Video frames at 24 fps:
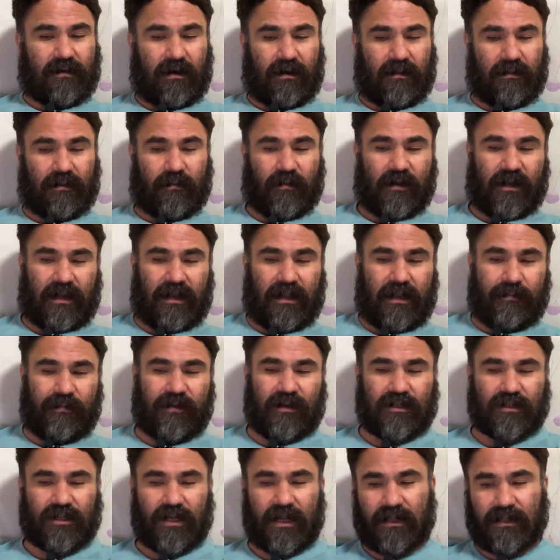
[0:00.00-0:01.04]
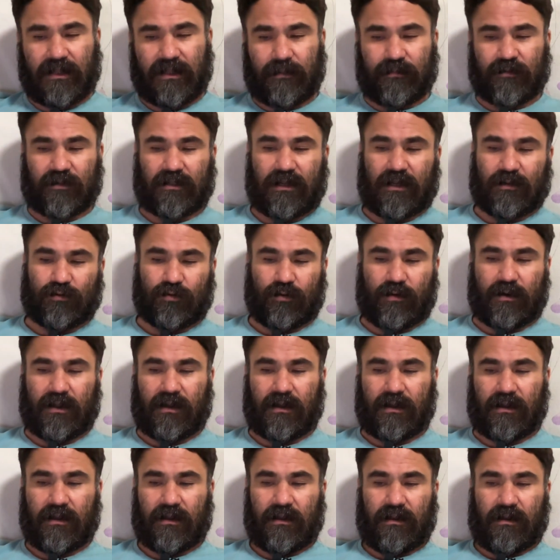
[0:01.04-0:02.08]
anlamına gelen bir işaret yaptıktan
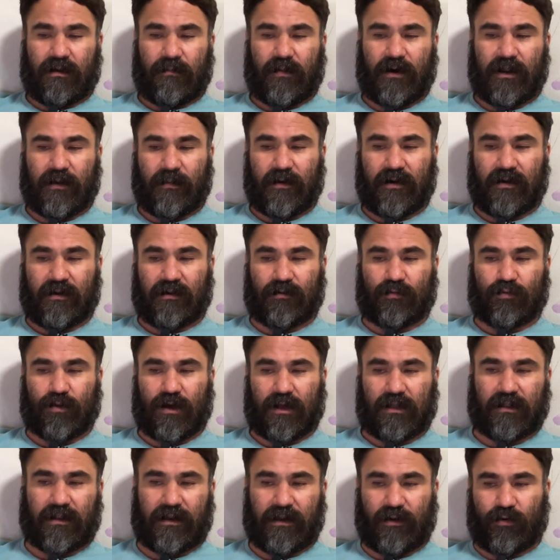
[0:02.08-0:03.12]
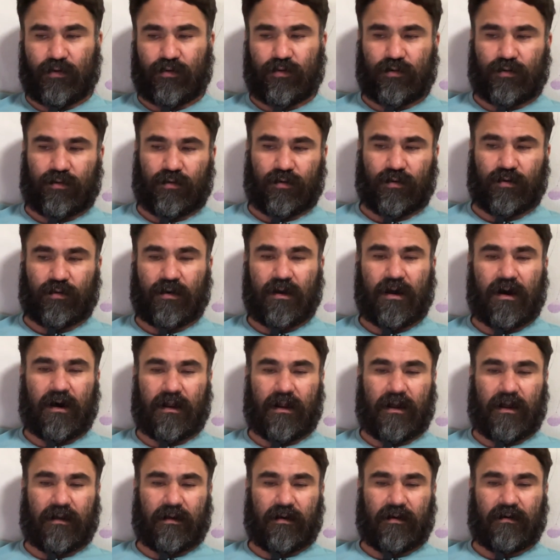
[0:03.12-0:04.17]
sonra parmağını dudaklarına götürdü.
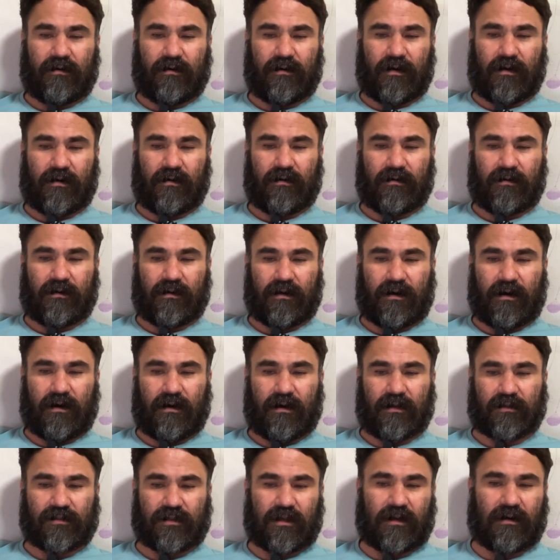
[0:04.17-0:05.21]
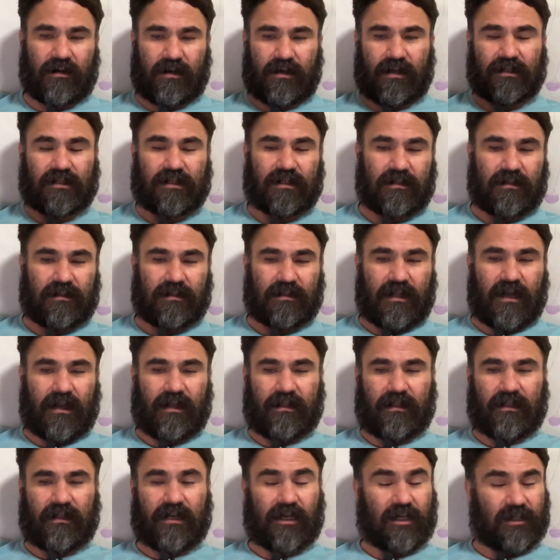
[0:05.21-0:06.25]
Alay ağır ağır ağaçların
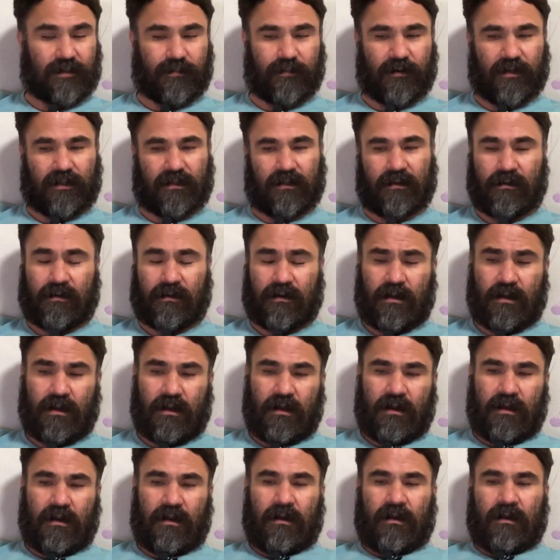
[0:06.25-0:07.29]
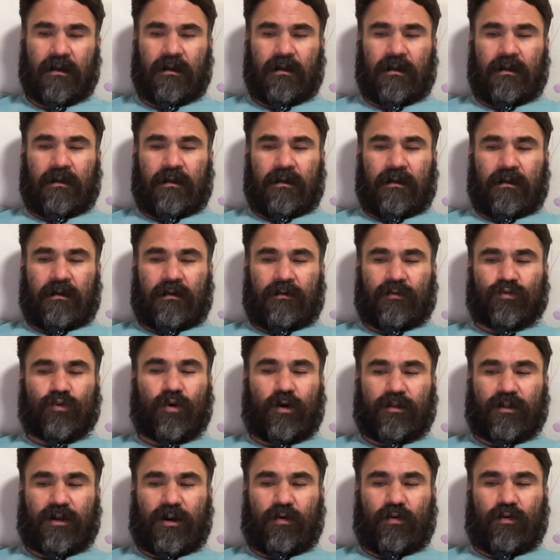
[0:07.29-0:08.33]
arasından geçip gitti.
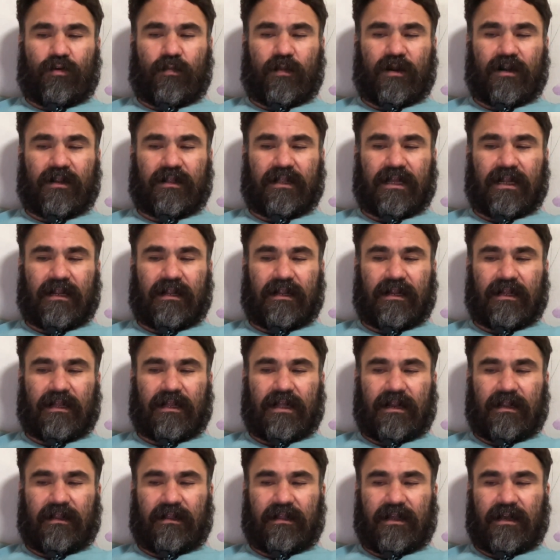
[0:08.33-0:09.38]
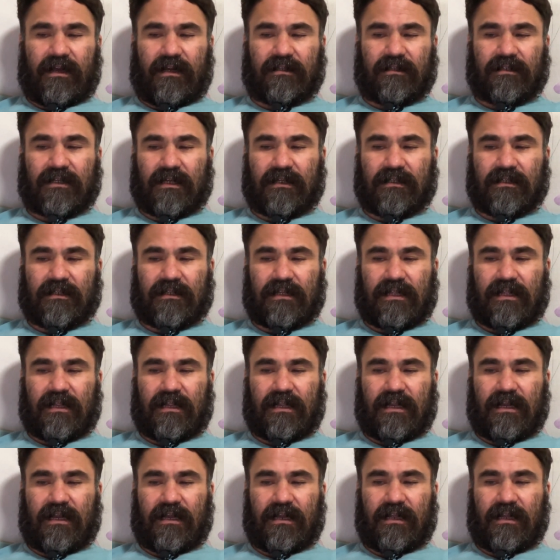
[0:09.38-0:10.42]
Sonra ormanın derinliklerinde
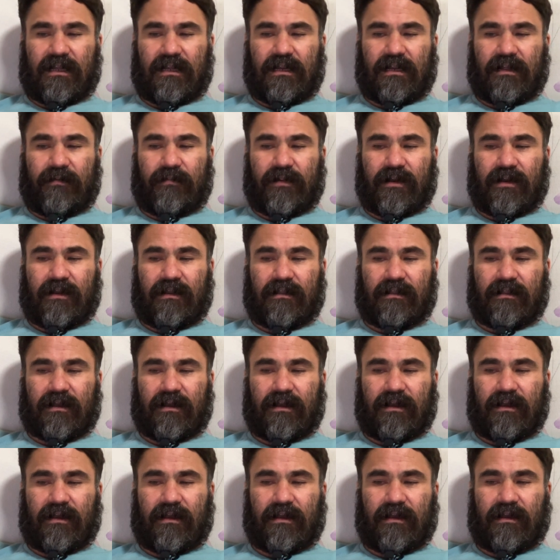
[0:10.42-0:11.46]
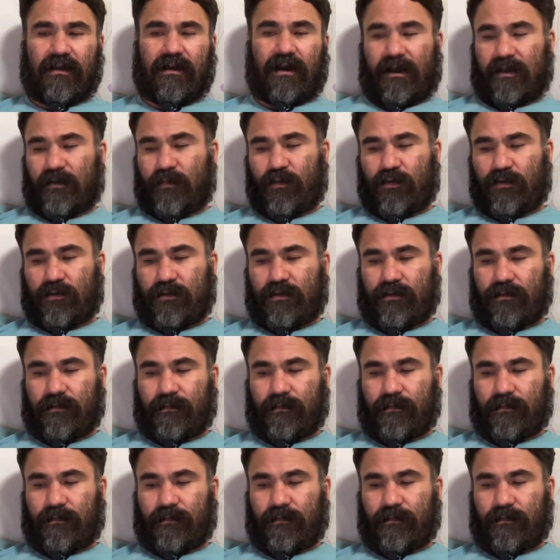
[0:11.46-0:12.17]
sesleriyle birlikte kayboldu.